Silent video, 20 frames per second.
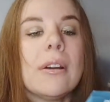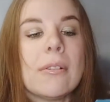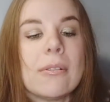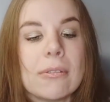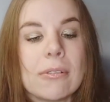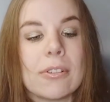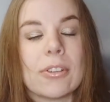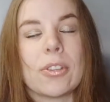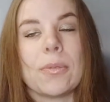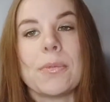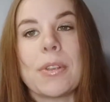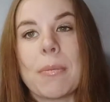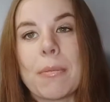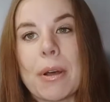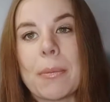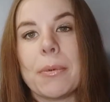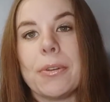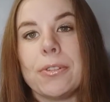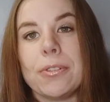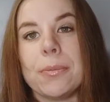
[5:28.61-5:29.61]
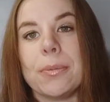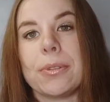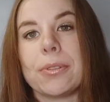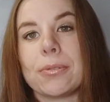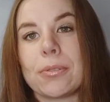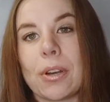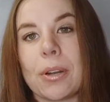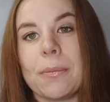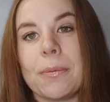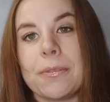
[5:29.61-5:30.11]
Вот, у меня мама любит
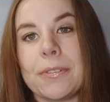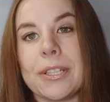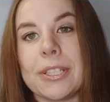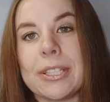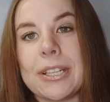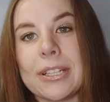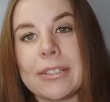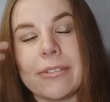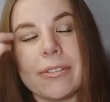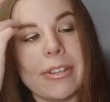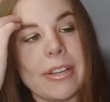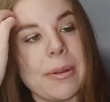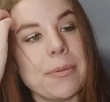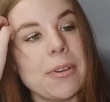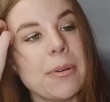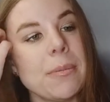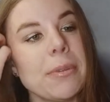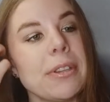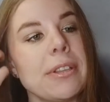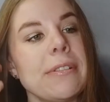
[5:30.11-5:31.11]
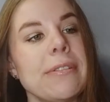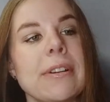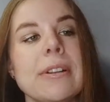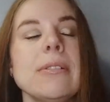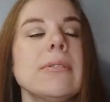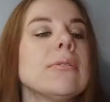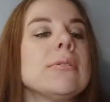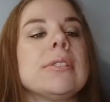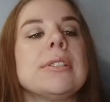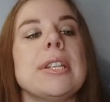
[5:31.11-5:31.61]
как бы все средства для объема для
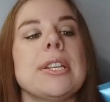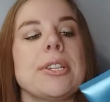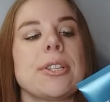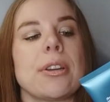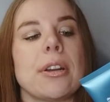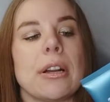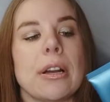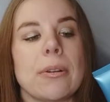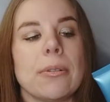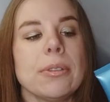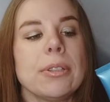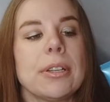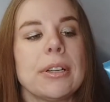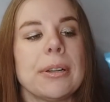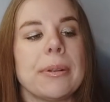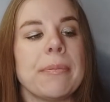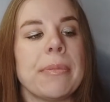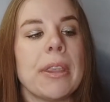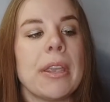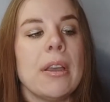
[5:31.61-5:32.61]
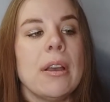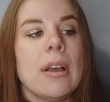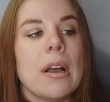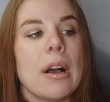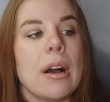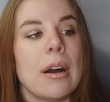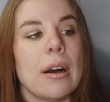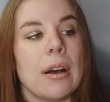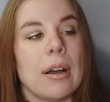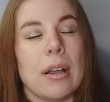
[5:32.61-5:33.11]
волос, стрижка короткая.
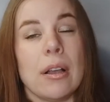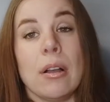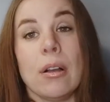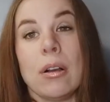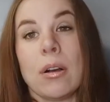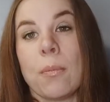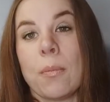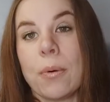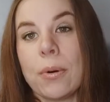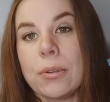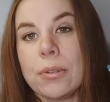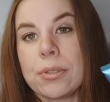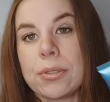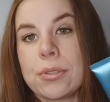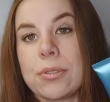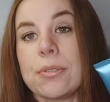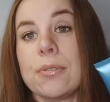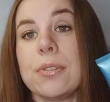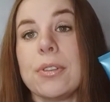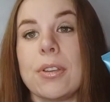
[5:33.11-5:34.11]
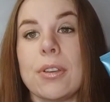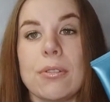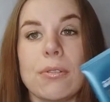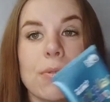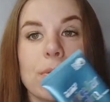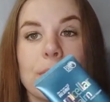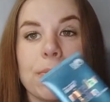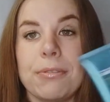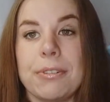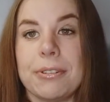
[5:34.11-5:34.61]
А, Полностью ее
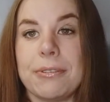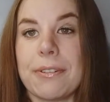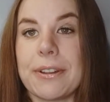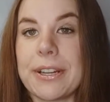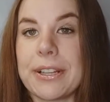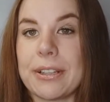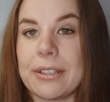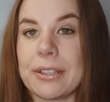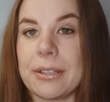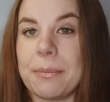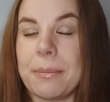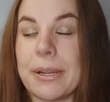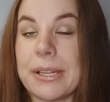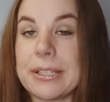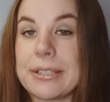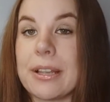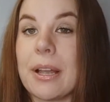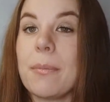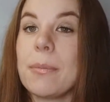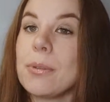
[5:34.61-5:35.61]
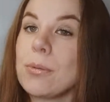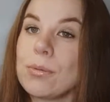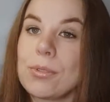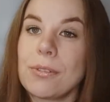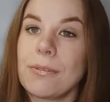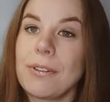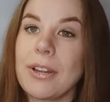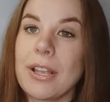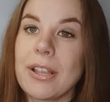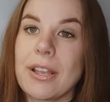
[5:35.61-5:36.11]
удовлетворил этот бальзам. На
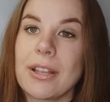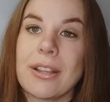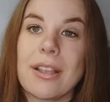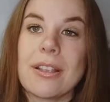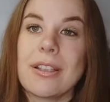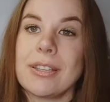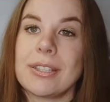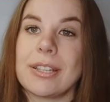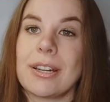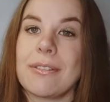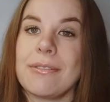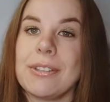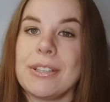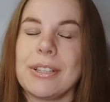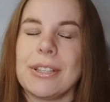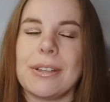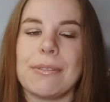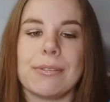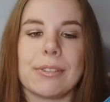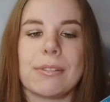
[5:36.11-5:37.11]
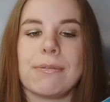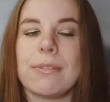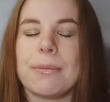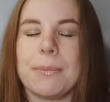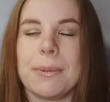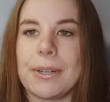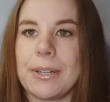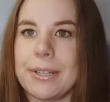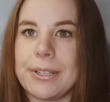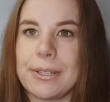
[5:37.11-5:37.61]
удивление, она не сравнила его с
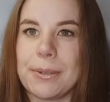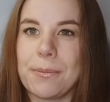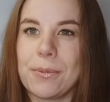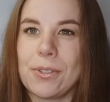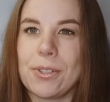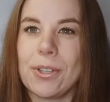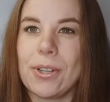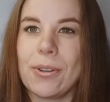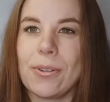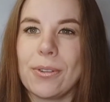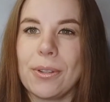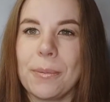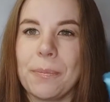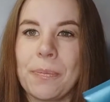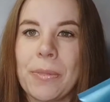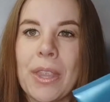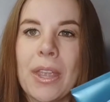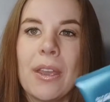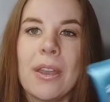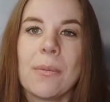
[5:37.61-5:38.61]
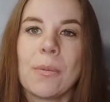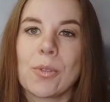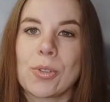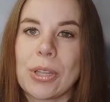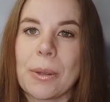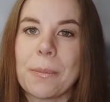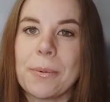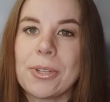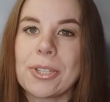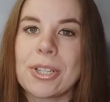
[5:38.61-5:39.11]
Фаберликом с зеленым, потому
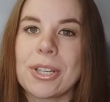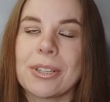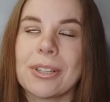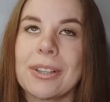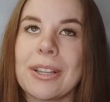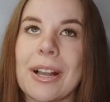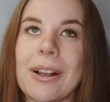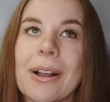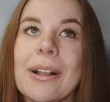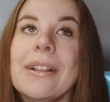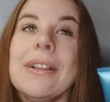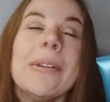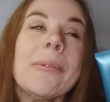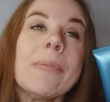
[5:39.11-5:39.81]
что обычно это так.